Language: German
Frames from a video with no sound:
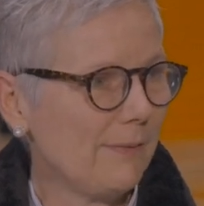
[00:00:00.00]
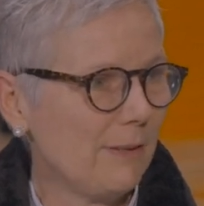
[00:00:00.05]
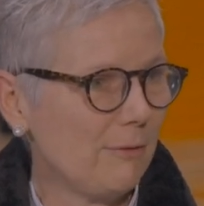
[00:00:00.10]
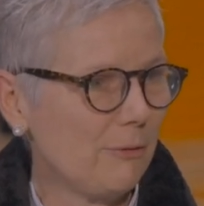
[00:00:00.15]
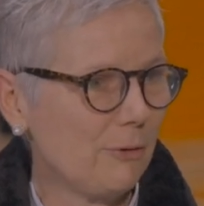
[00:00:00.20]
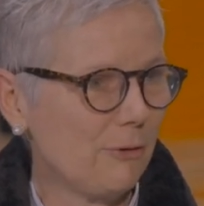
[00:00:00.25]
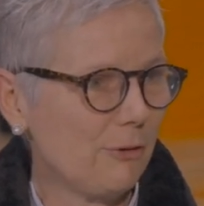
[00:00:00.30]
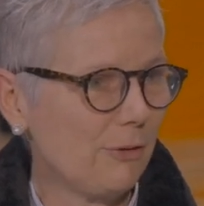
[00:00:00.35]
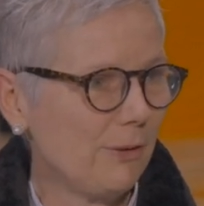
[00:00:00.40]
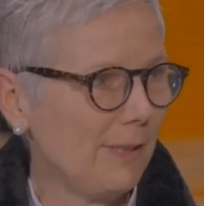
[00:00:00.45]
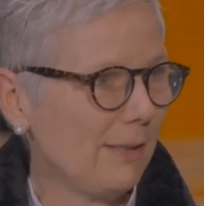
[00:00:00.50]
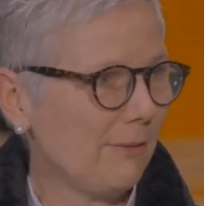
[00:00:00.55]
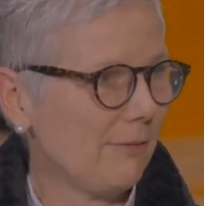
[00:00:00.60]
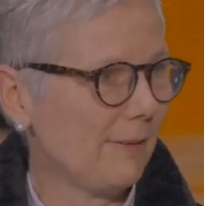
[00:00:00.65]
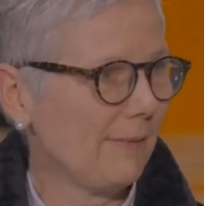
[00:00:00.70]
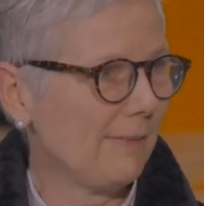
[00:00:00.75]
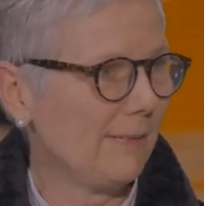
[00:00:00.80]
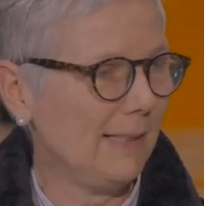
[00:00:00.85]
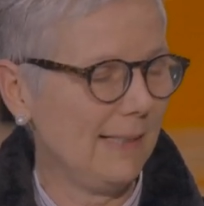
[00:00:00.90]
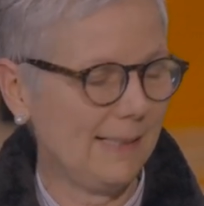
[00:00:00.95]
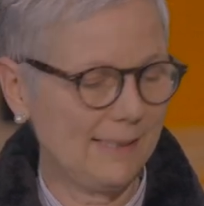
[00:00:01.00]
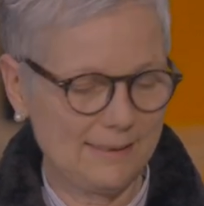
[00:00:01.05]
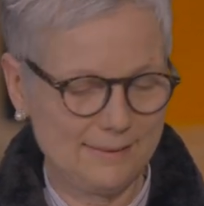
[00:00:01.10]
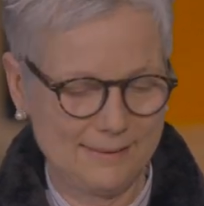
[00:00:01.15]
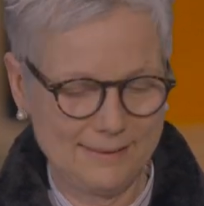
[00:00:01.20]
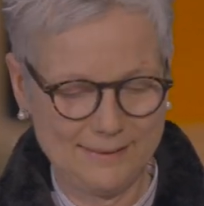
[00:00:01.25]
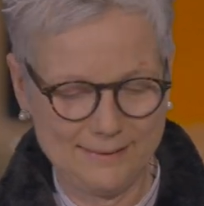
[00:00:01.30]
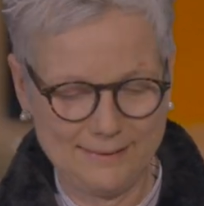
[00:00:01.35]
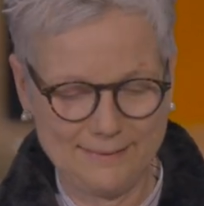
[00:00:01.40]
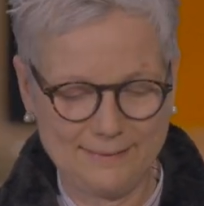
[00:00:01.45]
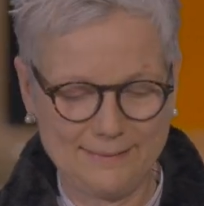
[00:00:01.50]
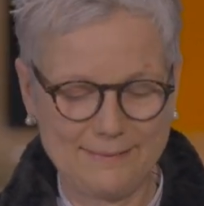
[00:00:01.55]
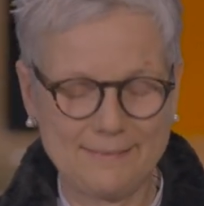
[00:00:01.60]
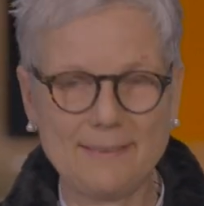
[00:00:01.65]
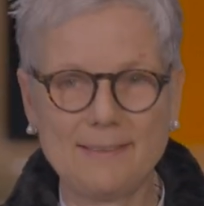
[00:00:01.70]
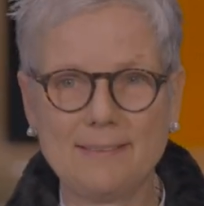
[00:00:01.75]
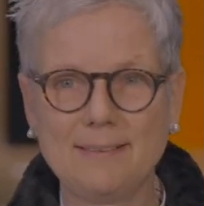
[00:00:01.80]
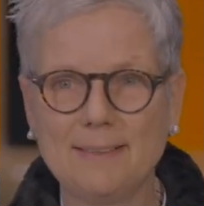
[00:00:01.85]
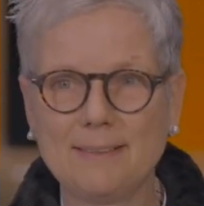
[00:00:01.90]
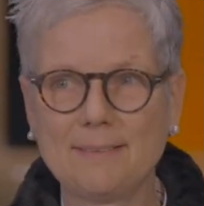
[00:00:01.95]
der wohl schon etwas länger hier
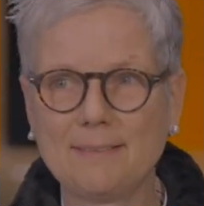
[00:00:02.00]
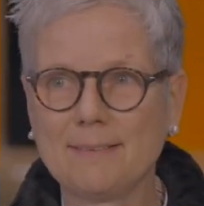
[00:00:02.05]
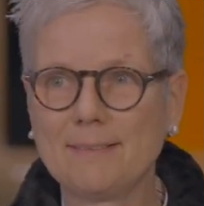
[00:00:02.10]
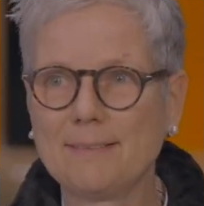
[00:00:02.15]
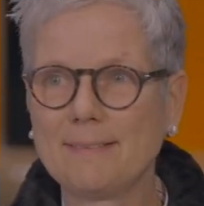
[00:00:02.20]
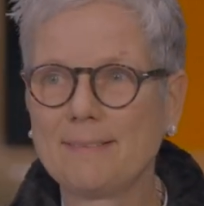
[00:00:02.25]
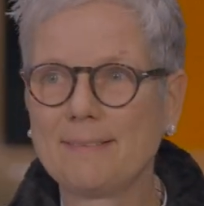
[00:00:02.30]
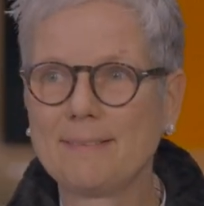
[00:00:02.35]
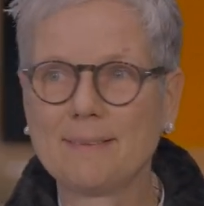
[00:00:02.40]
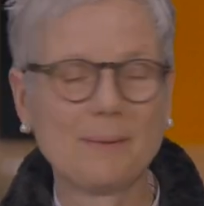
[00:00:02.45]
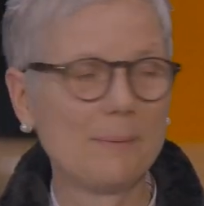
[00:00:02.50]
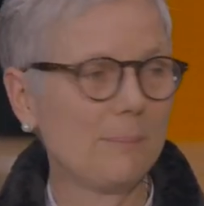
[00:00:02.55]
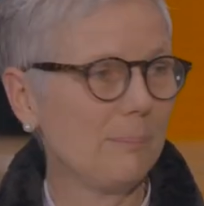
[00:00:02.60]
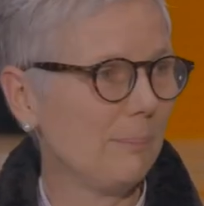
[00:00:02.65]
installiert ist,